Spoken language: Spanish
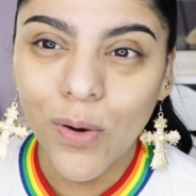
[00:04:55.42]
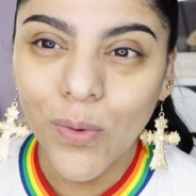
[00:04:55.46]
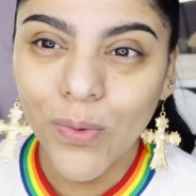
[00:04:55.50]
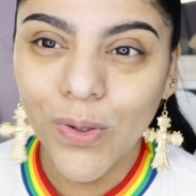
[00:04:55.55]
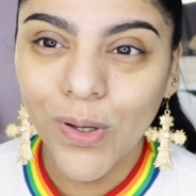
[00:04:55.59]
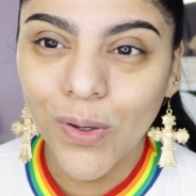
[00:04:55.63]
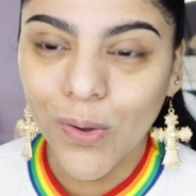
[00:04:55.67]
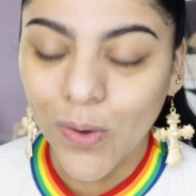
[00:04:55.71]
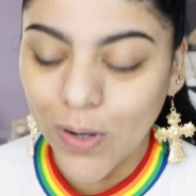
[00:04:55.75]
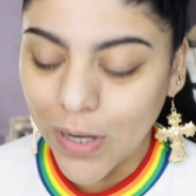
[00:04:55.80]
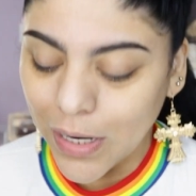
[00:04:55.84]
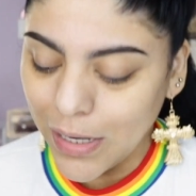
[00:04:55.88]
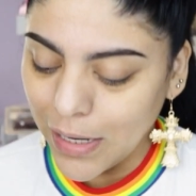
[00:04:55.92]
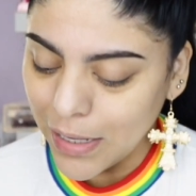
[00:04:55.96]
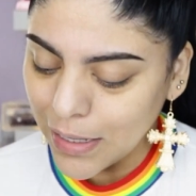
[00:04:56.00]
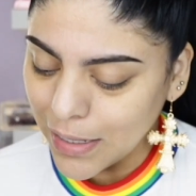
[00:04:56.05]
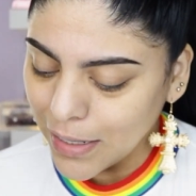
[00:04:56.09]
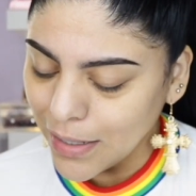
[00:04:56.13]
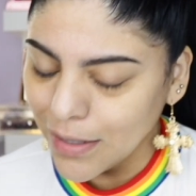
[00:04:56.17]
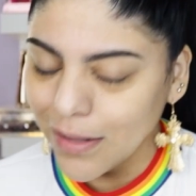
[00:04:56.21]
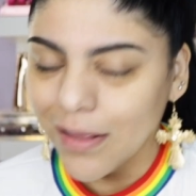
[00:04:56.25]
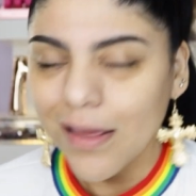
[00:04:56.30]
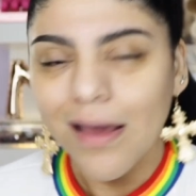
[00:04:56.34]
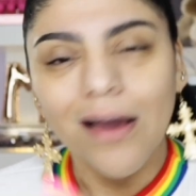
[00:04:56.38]
lo único que les
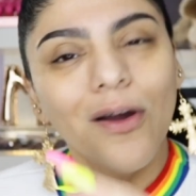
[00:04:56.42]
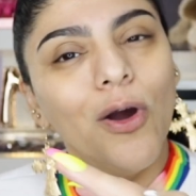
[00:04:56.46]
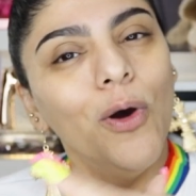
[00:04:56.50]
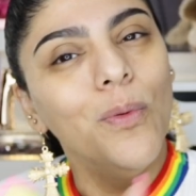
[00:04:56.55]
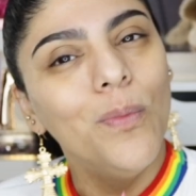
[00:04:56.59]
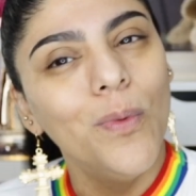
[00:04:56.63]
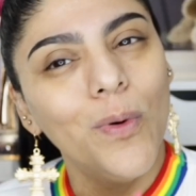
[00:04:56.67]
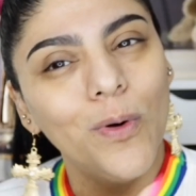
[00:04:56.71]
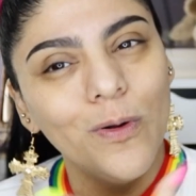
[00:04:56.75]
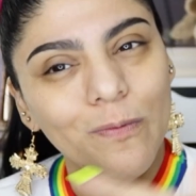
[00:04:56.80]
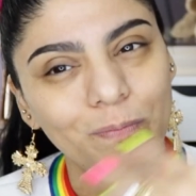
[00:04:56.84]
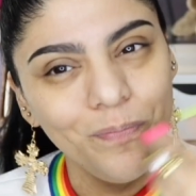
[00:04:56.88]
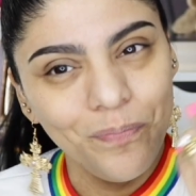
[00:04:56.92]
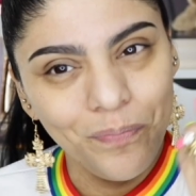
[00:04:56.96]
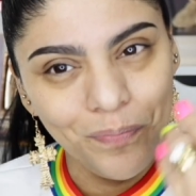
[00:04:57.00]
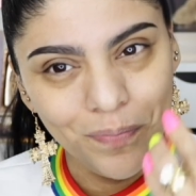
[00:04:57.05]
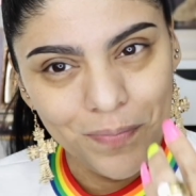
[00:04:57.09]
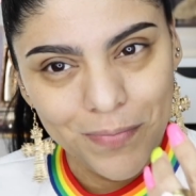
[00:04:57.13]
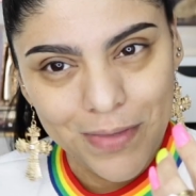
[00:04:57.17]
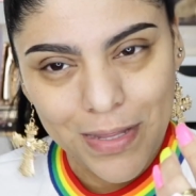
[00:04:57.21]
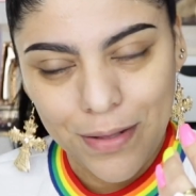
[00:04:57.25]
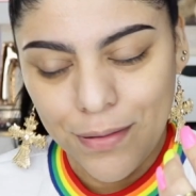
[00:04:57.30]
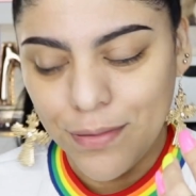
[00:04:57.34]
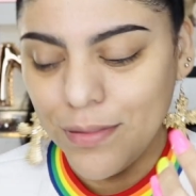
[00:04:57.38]
quería como
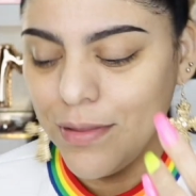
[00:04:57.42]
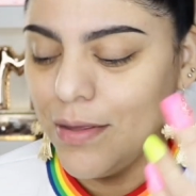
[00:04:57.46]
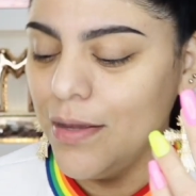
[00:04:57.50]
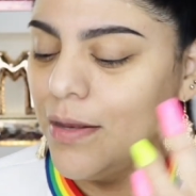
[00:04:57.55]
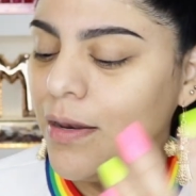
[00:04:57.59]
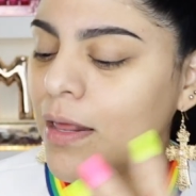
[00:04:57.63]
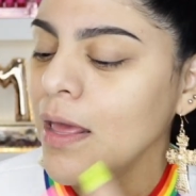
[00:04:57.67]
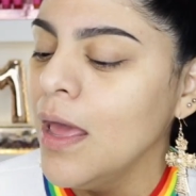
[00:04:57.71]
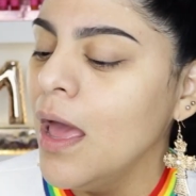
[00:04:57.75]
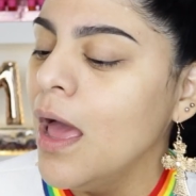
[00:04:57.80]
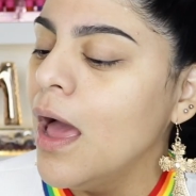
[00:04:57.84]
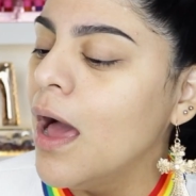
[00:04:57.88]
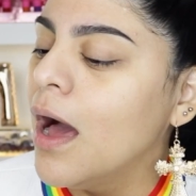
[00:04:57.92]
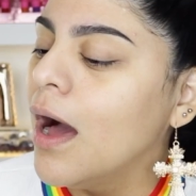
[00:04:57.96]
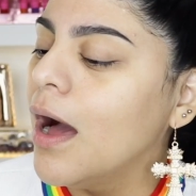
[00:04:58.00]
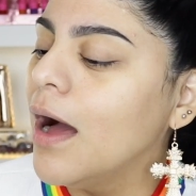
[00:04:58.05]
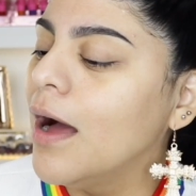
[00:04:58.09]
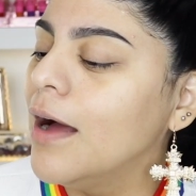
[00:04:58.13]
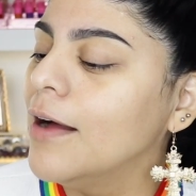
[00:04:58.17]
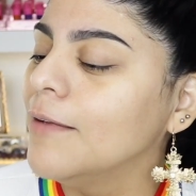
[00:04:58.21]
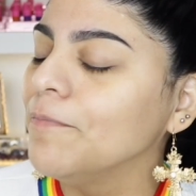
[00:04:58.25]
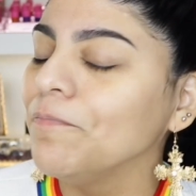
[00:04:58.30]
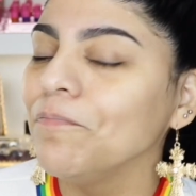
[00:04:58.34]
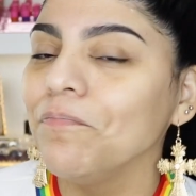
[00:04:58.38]
mm, decir.
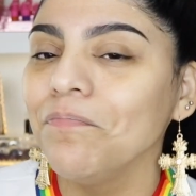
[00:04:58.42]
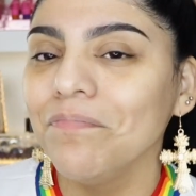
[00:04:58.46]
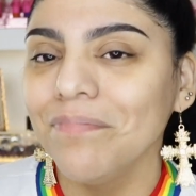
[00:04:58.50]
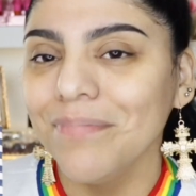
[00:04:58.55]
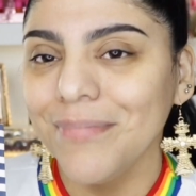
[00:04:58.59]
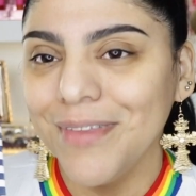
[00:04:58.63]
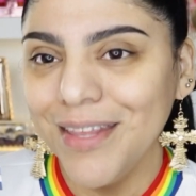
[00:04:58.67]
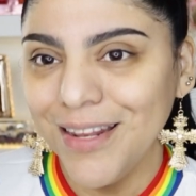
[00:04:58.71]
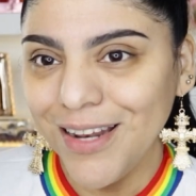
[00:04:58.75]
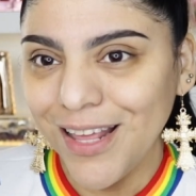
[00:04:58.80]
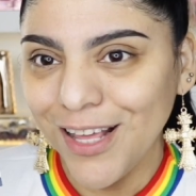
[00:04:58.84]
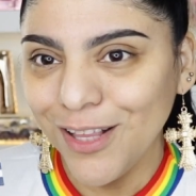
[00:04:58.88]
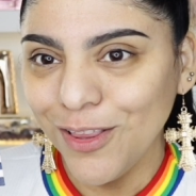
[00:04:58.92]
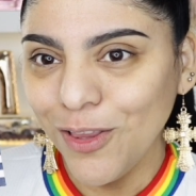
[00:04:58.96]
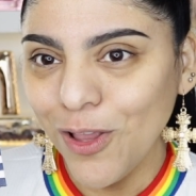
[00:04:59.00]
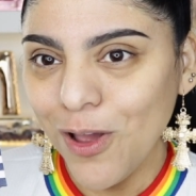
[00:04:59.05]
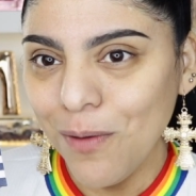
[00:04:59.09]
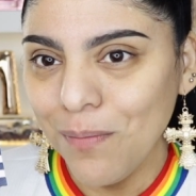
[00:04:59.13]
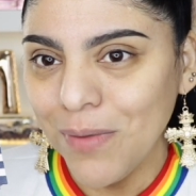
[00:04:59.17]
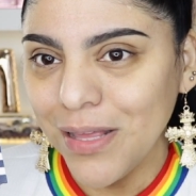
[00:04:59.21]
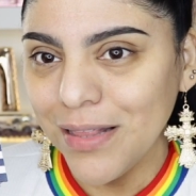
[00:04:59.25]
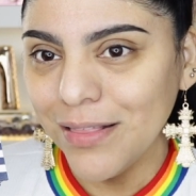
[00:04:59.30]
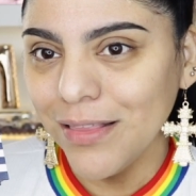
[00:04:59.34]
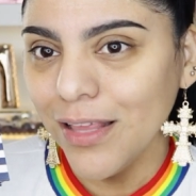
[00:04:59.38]
Ah,
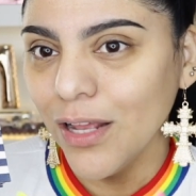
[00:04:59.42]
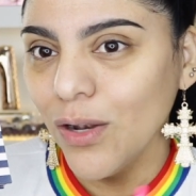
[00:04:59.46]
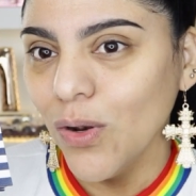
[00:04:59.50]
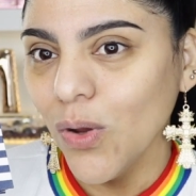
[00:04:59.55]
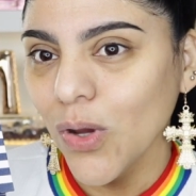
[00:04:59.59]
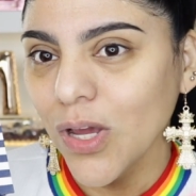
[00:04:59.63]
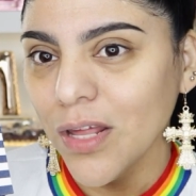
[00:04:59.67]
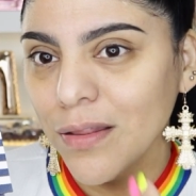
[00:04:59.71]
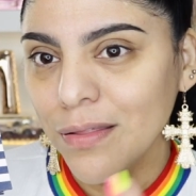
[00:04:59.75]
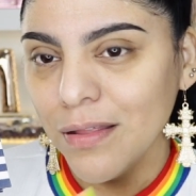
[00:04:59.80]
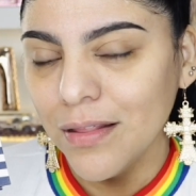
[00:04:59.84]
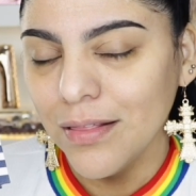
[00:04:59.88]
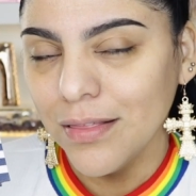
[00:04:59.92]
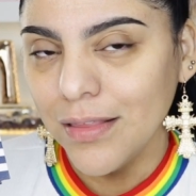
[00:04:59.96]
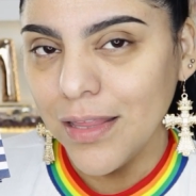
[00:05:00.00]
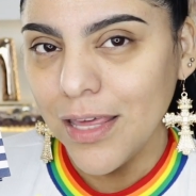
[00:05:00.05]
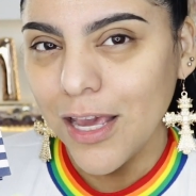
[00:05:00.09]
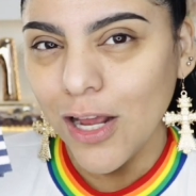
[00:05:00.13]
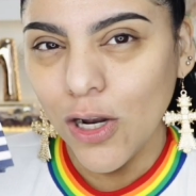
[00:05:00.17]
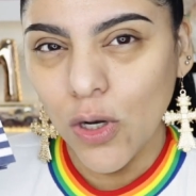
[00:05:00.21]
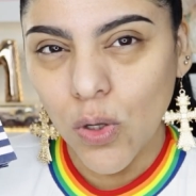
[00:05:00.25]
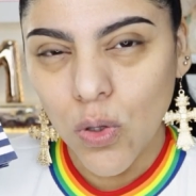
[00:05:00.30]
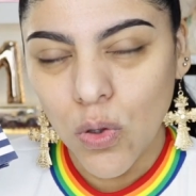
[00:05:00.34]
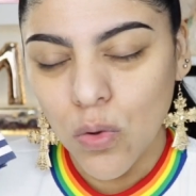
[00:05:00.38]
directamente en lo que sentí
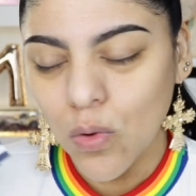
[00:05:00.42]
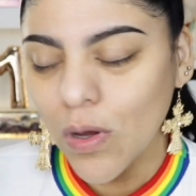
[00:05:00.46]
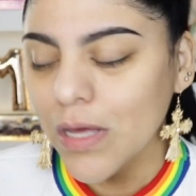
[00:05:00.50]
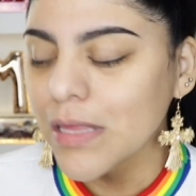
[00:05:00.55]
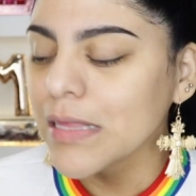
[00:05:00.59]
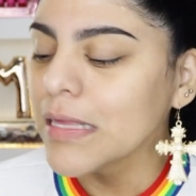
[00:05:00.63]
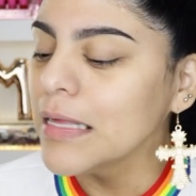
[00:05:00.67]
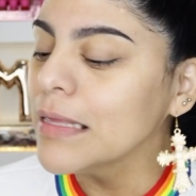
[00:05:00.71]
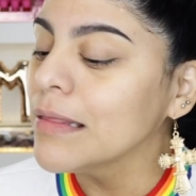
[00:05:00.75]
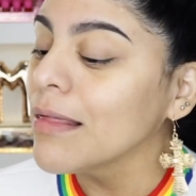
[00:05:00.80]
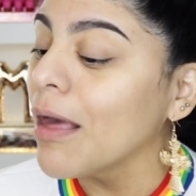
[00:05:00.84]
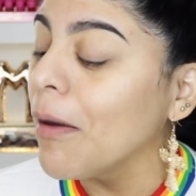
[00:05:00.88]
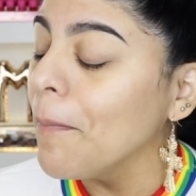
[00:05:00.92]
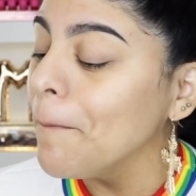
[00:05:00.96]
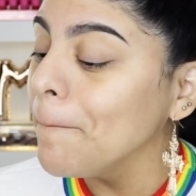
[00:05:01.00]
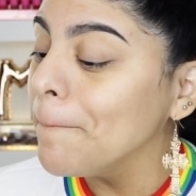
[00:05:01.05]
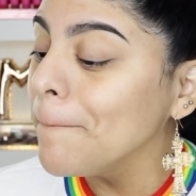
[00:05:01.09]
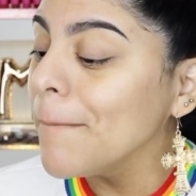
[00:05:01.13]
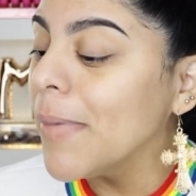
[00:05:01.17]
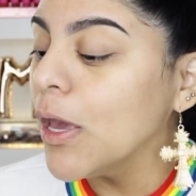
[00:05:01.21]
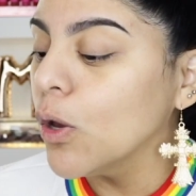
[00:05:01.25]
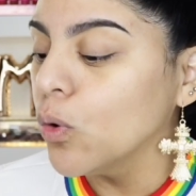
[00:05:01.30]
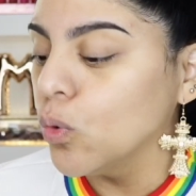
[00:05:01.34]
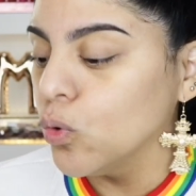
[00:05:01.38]
en los swatches
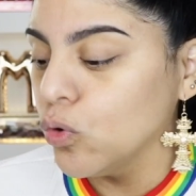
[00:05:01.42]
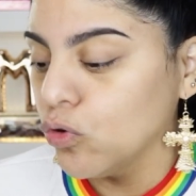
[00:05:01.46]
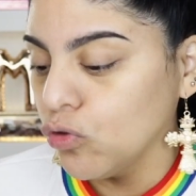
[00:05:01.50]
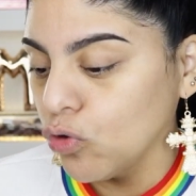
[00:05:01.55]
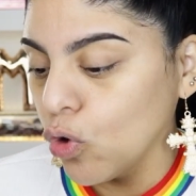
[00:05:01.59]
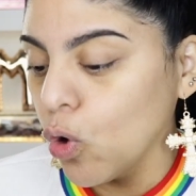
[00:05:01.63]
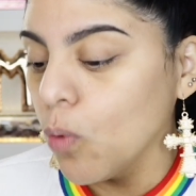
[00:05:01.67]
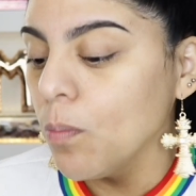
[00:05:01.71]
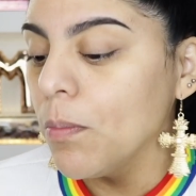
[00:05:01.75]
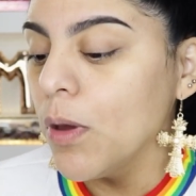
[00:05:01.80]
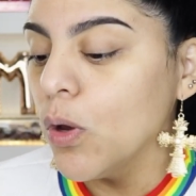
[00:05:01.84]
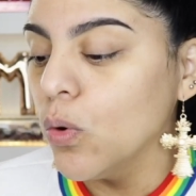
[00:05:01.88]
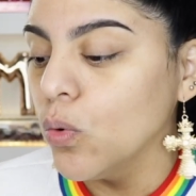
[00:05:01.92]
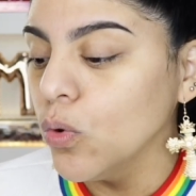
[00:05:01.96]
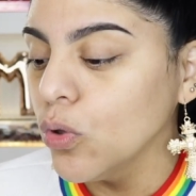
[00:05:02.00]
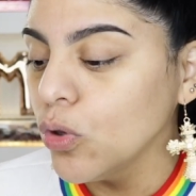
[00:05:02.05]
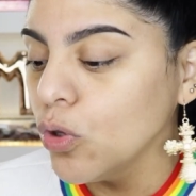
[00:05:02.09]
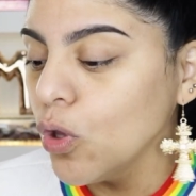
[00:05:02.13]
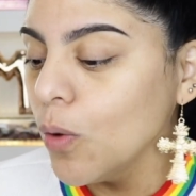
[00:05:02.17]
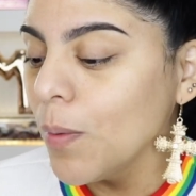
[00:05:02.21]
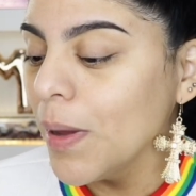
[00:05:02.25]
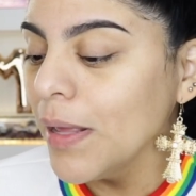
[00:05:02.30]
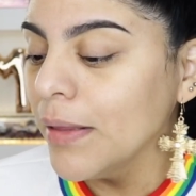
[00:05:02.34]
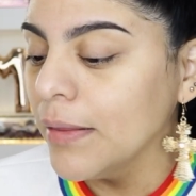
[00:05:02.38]
me gustó. Me
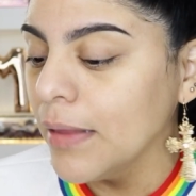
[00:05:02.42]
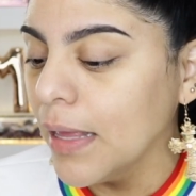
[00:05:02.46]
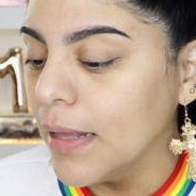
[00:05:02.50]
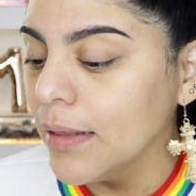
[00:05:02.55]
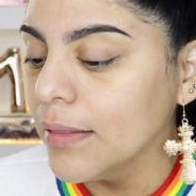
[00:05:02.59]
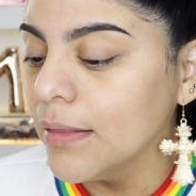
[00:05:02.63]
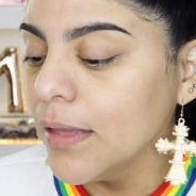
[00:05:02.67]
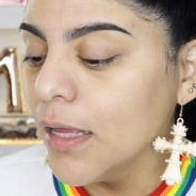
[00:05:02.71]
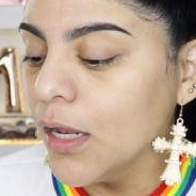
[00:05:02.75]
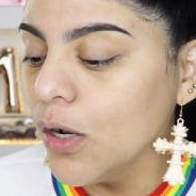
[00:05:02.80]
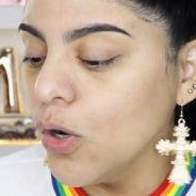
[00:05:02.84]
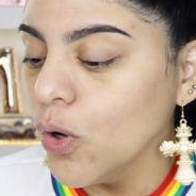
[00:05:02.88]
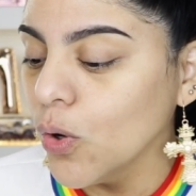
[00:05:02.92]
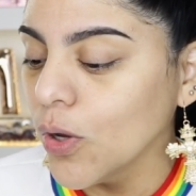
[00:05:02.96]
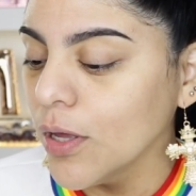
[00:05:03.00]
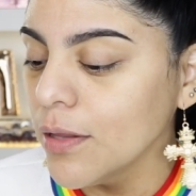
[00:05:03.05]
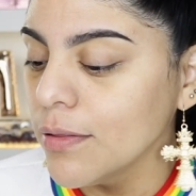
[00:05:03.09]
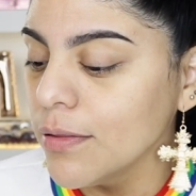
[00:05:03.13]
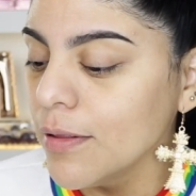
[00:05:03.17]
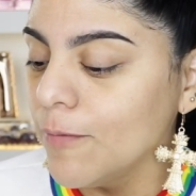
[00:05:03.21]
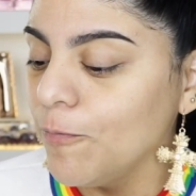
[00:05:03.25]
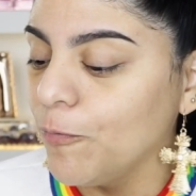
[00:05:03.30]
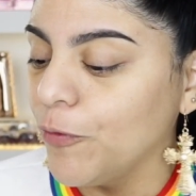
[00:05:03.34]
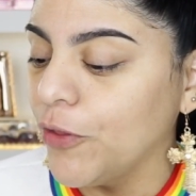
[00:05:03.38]
gustó bastante lo que
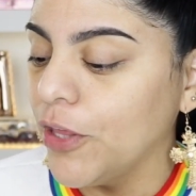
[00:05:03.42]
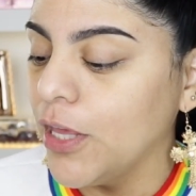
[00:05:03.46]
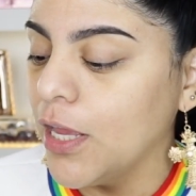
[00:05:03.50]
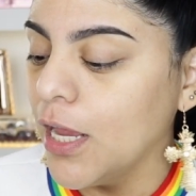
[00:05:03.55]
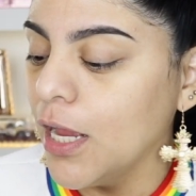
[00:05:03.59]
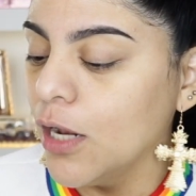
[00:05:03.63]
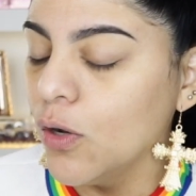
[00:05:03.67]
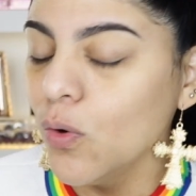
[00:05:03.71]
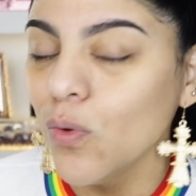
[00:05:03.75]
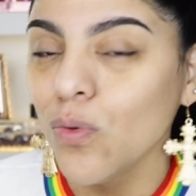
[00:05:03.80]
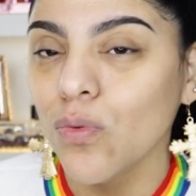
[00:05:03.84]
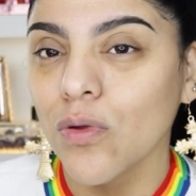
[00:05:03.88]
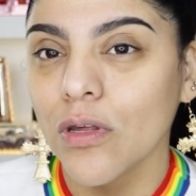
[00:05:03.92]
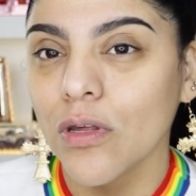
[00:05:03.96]
sentí en los